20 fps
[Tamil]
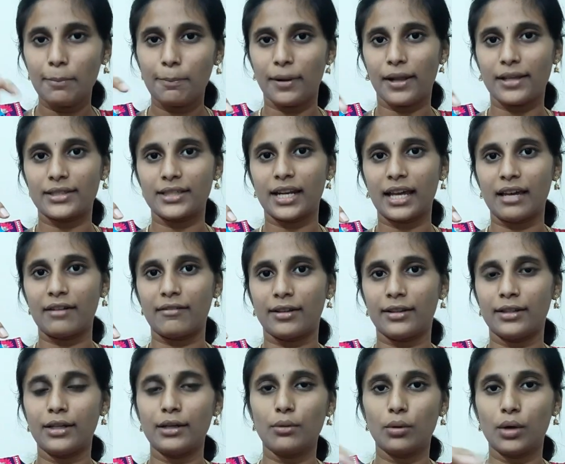பிரச்சனை
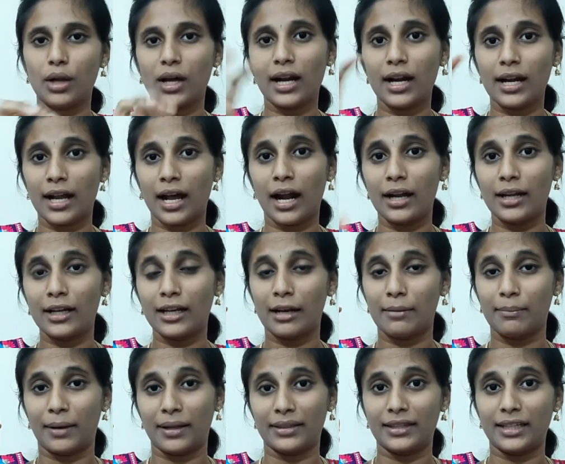வந்து உலக நாடுகள்
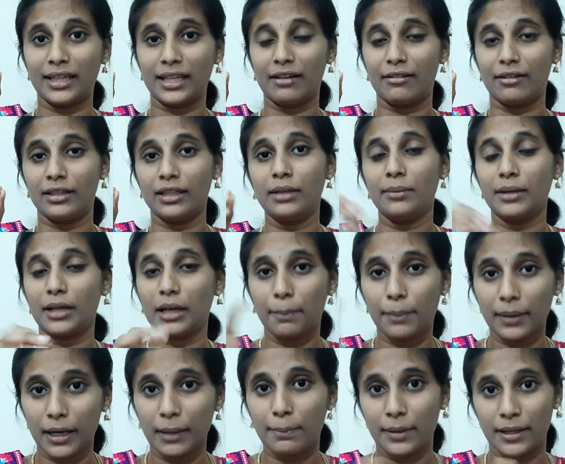மத்தியில் வந்து
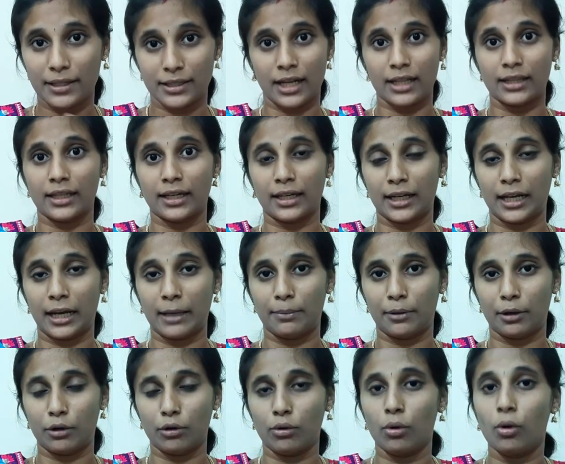மிகப்பெரிய பிரச்சாரத்தை கிரியேட்
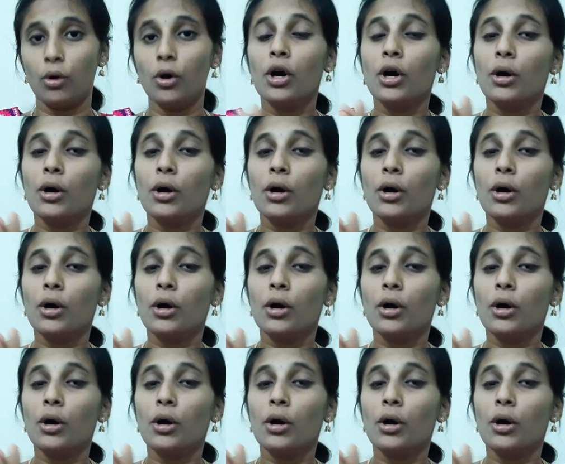பண்ணணும்